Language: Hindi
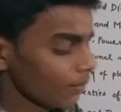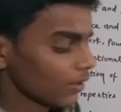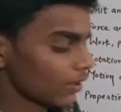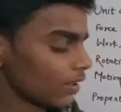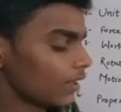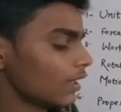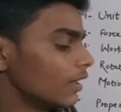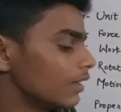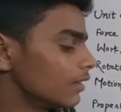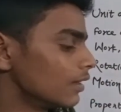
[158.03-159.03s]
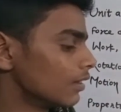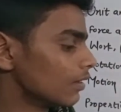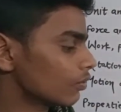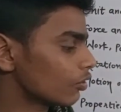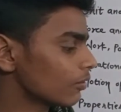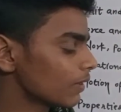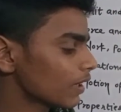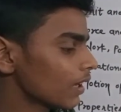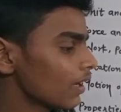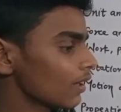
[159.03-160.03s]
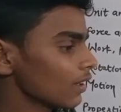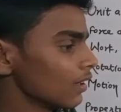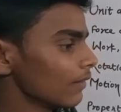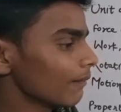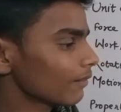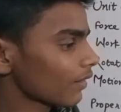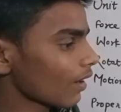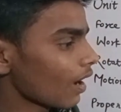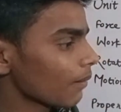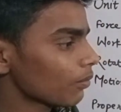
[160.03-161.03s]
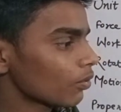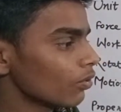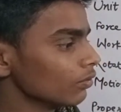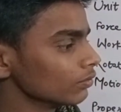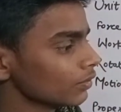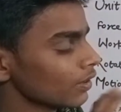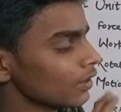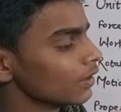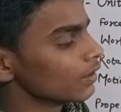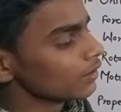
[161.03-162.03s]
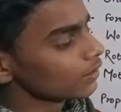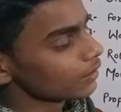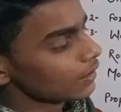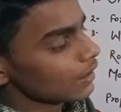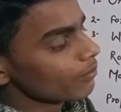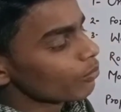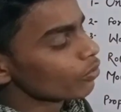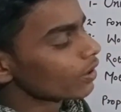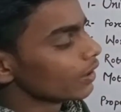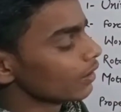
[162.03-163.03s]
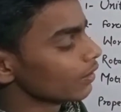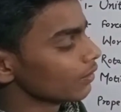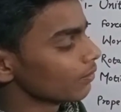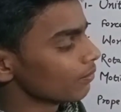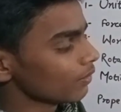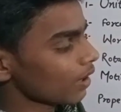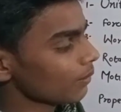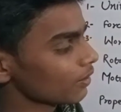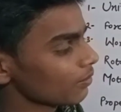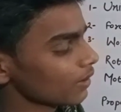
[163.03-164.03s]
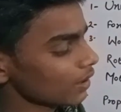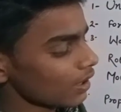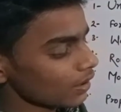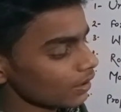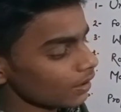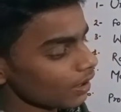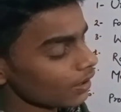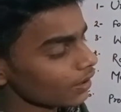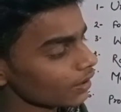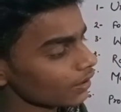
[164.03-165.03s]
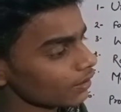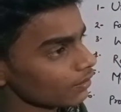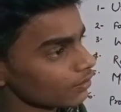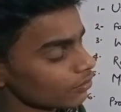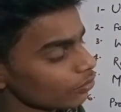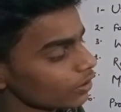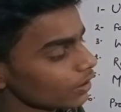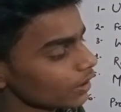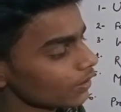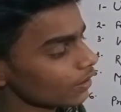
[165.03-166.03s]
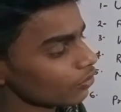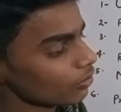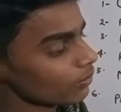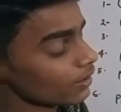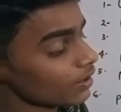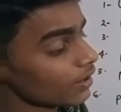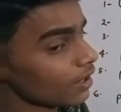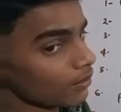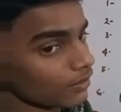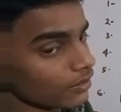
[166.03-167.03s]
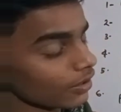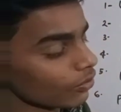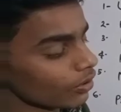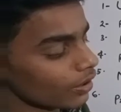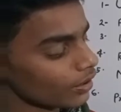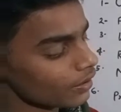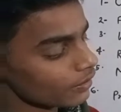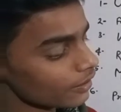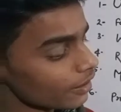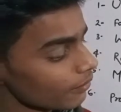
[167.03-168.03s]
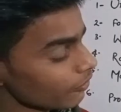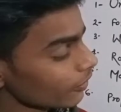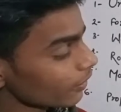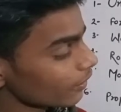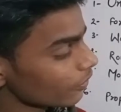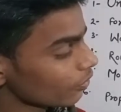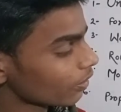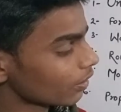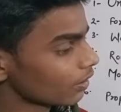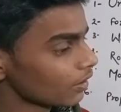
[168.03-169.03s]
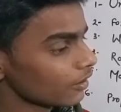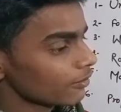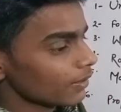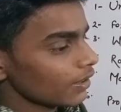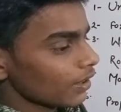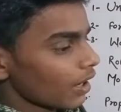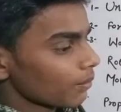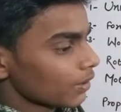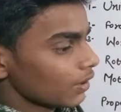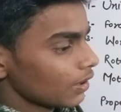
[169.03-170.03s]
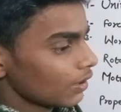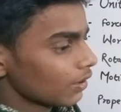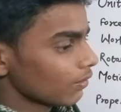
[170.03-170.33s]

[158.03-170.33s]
आप ये ले लीजिए तो इसमें क्या है कि आपको ये बुक है अब इसमें क्या है कि अगर एक हद इसको देखा जाए तो इसमें थ्री डायमेंशनल होगा थ्री डायमेंशनल कैसे होगा इसमें आपकी ये